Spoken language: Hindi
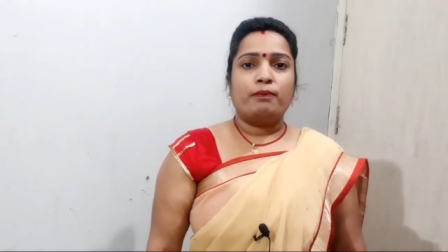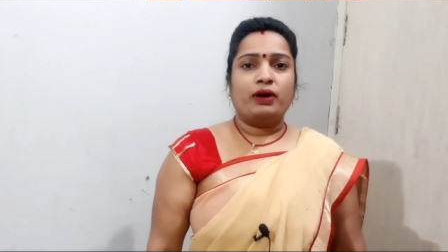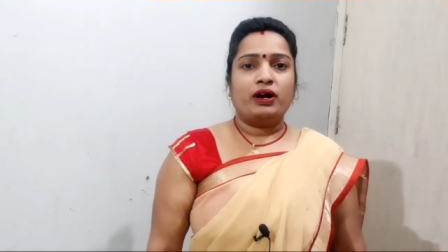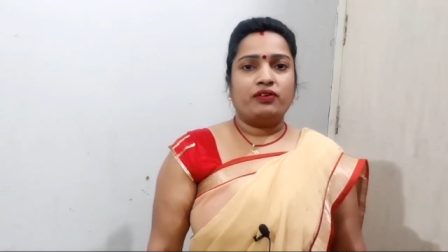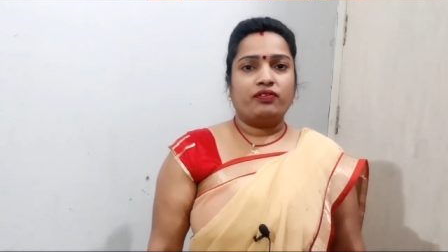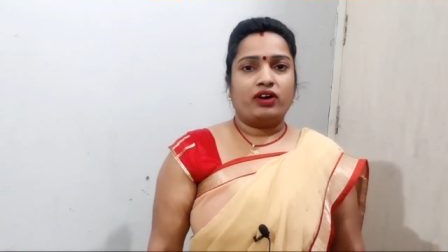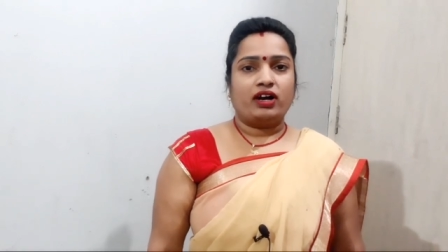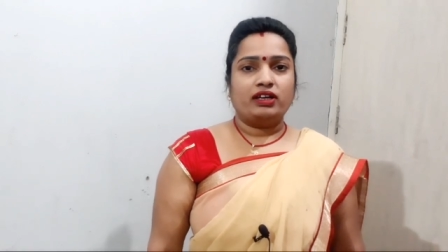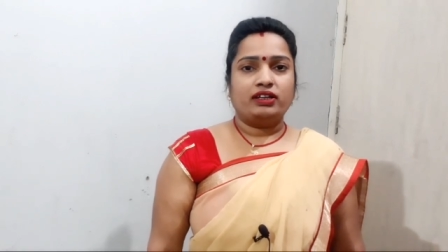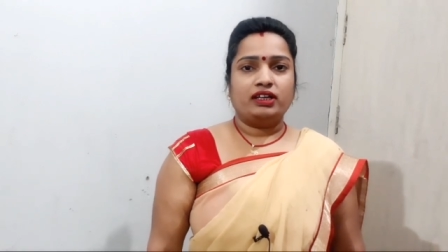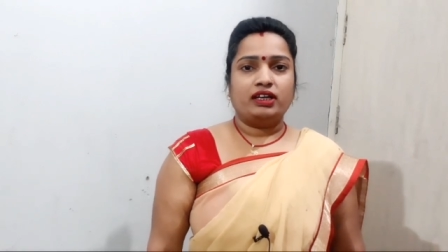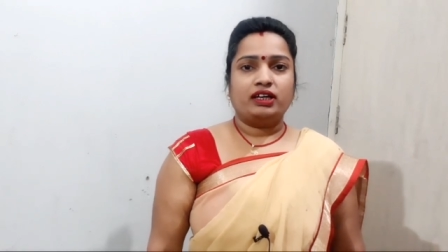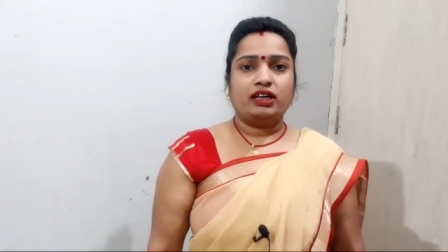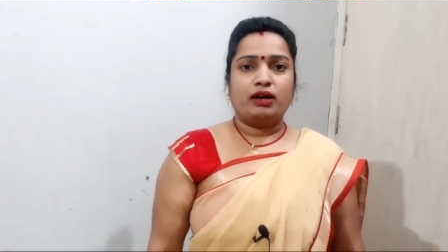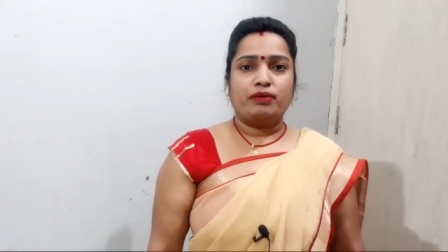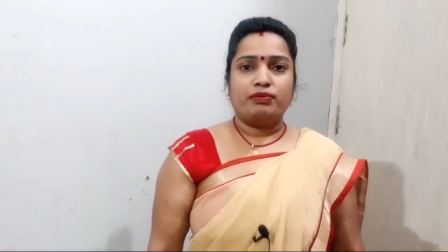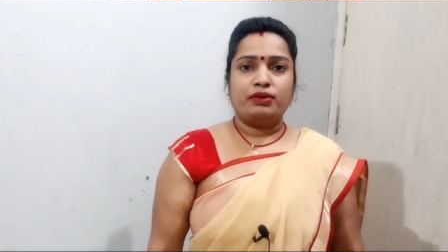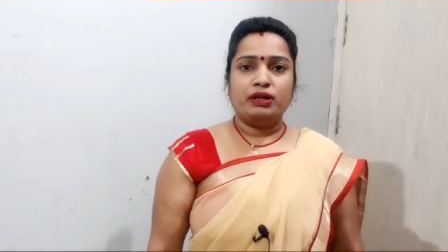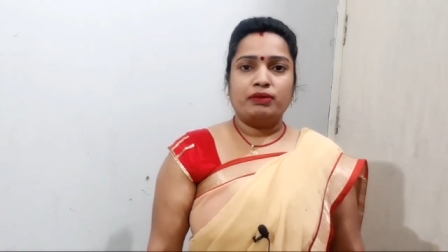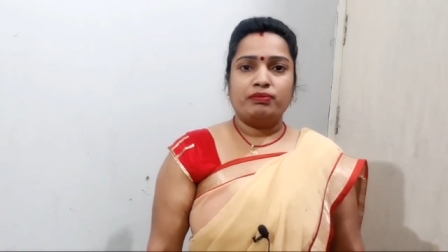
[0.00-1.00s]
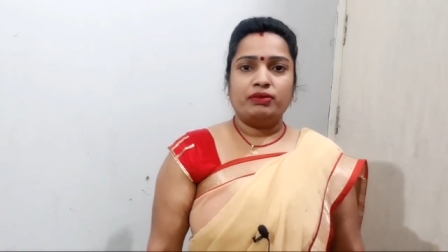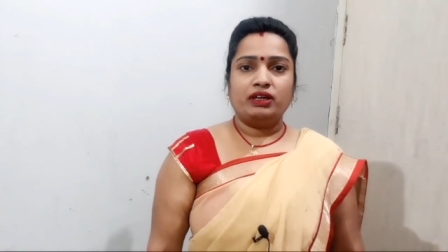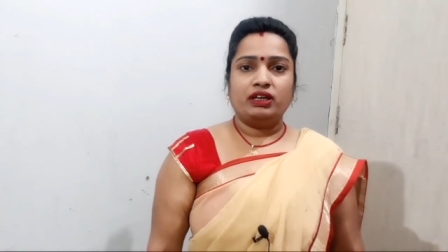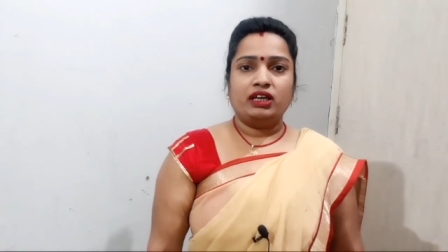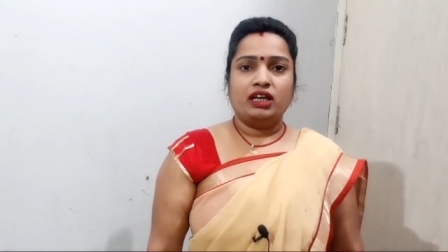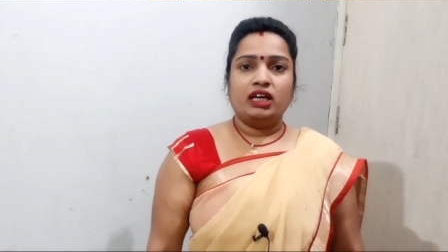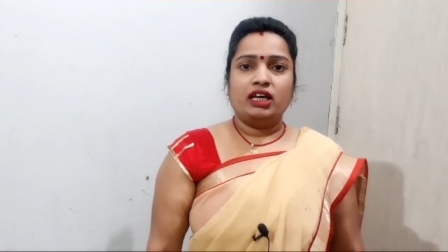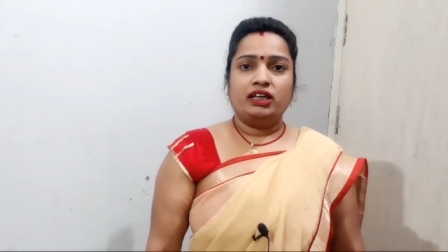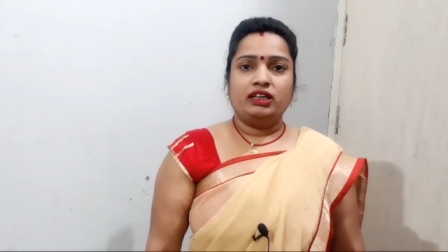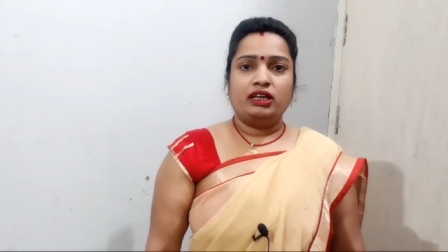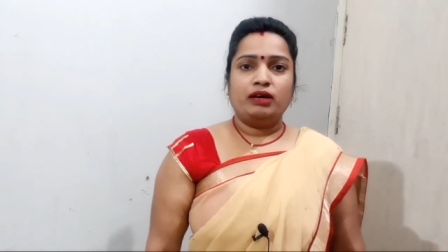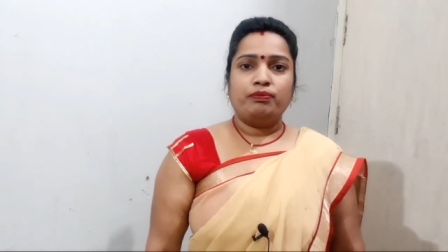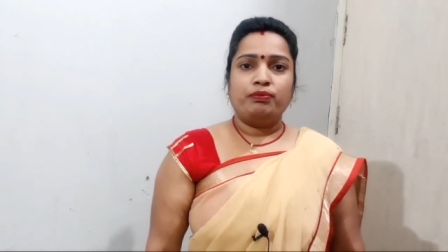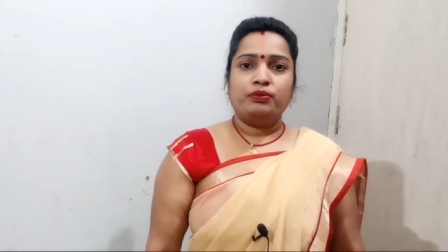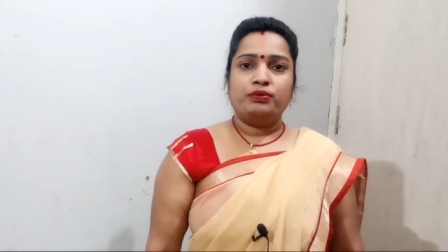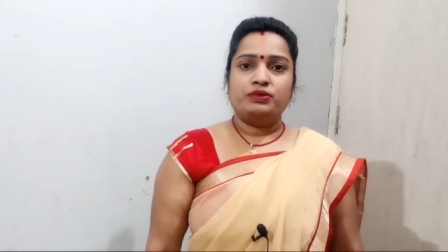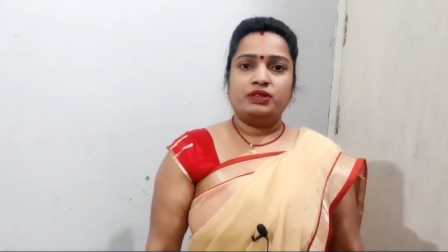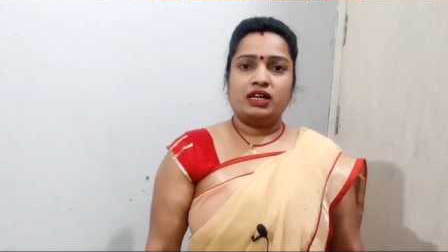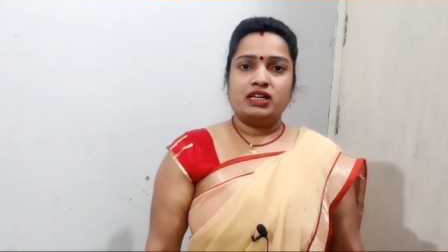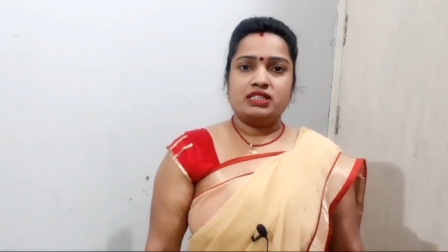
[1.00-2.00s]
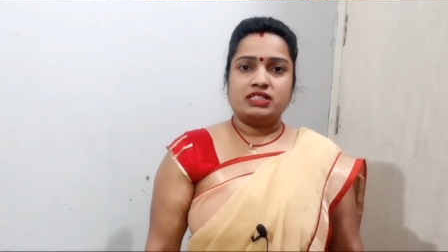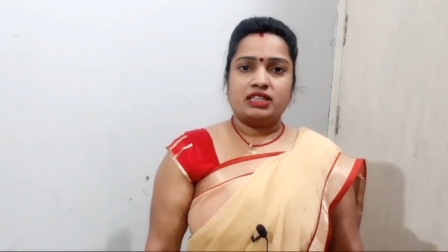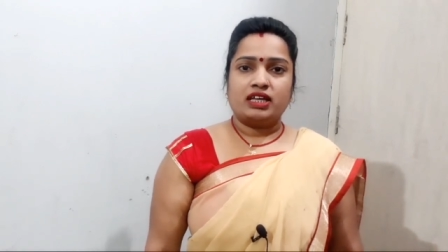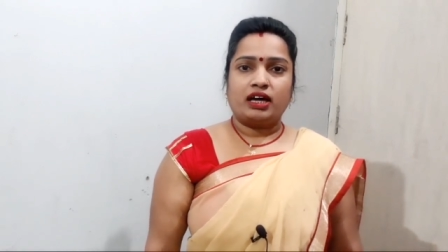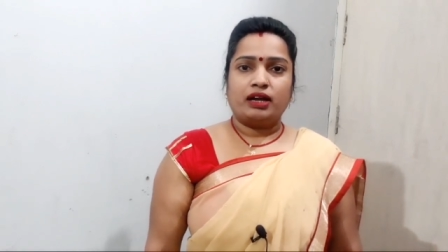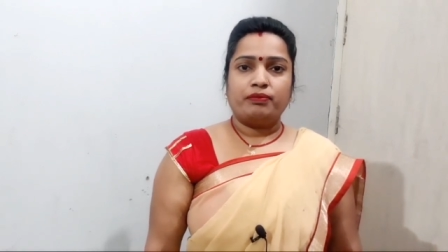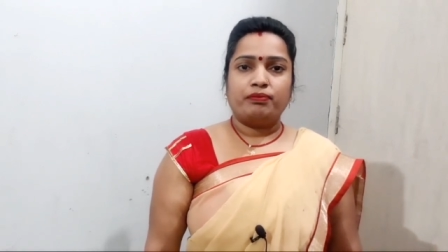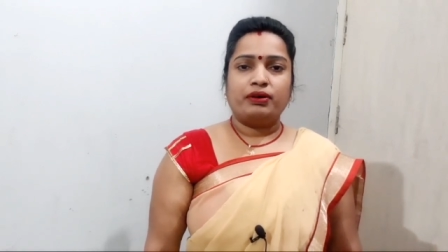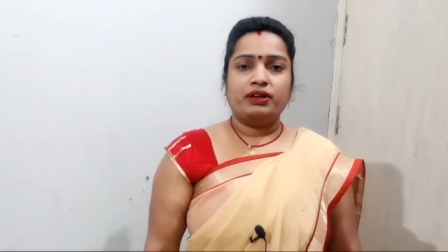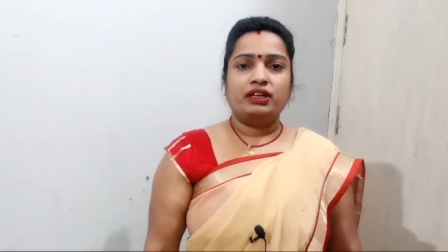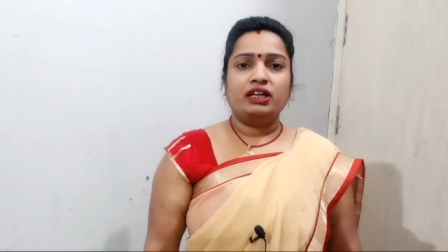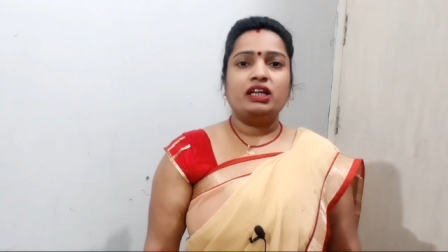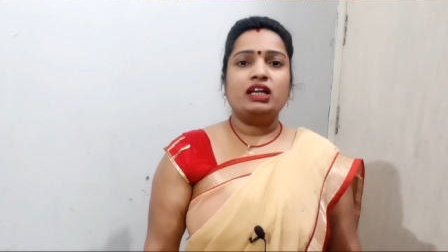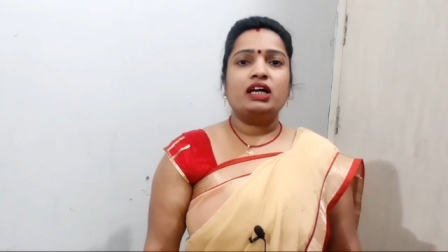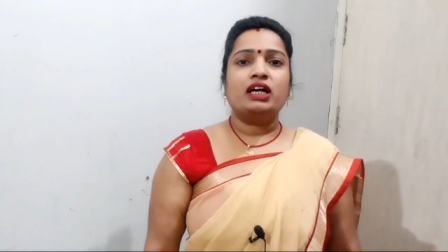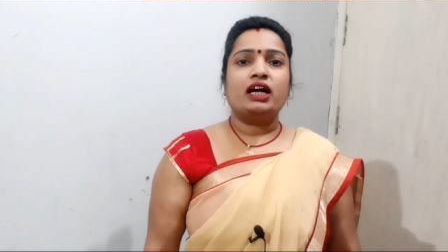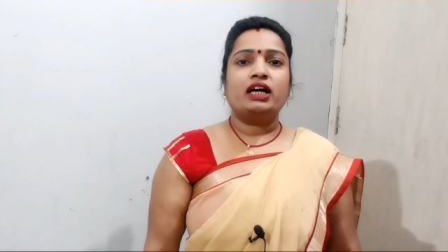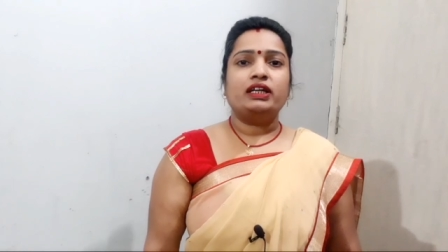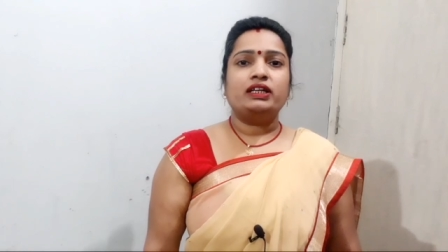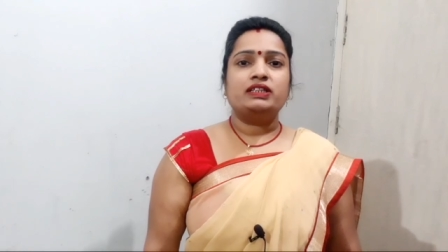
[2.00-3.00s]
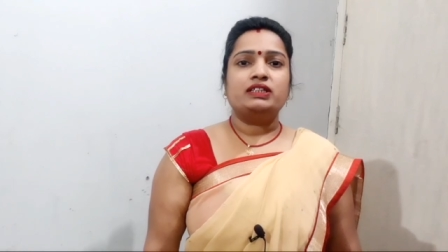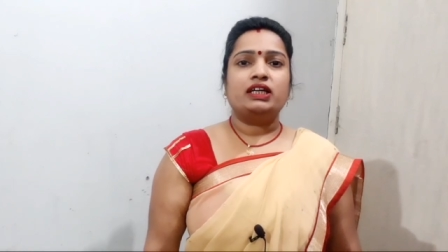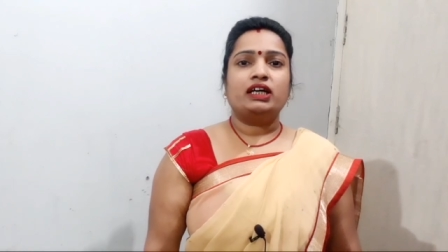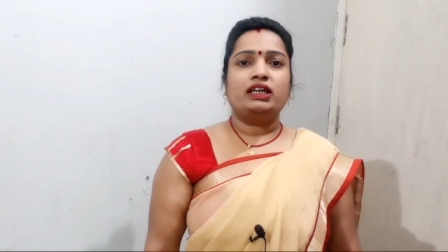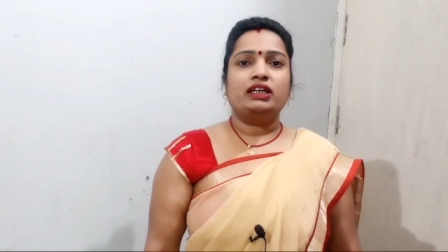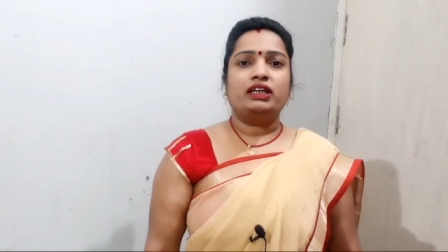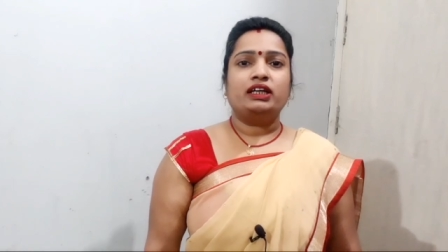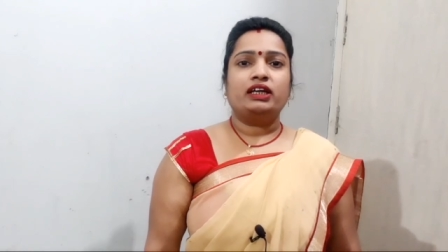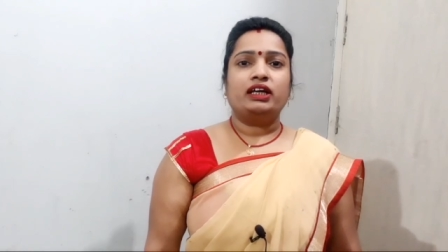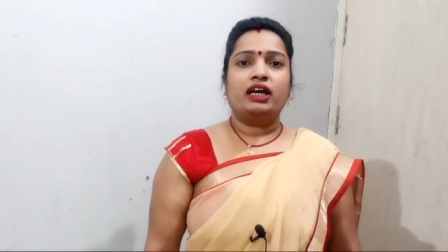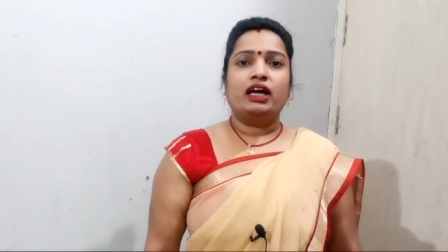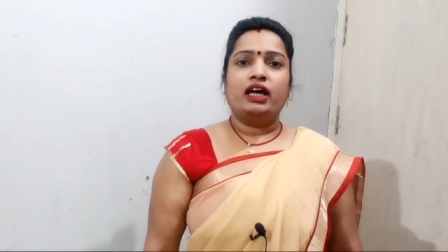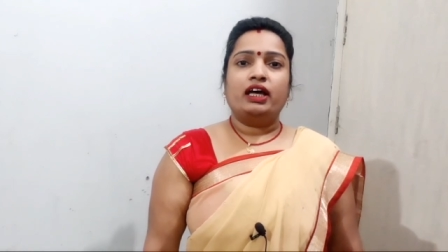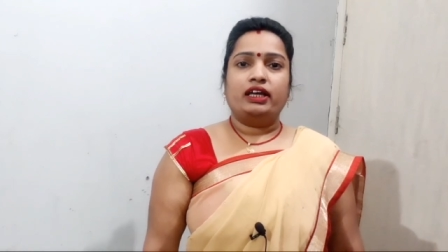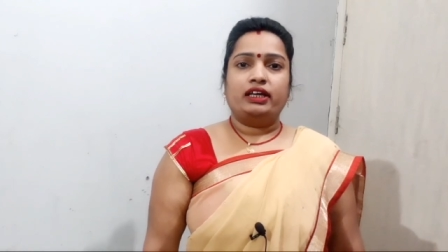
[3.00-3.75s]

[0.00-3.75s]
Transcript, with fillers: भगवान के कमरे में या पूजा स्थान पर ही लगानी चाहिए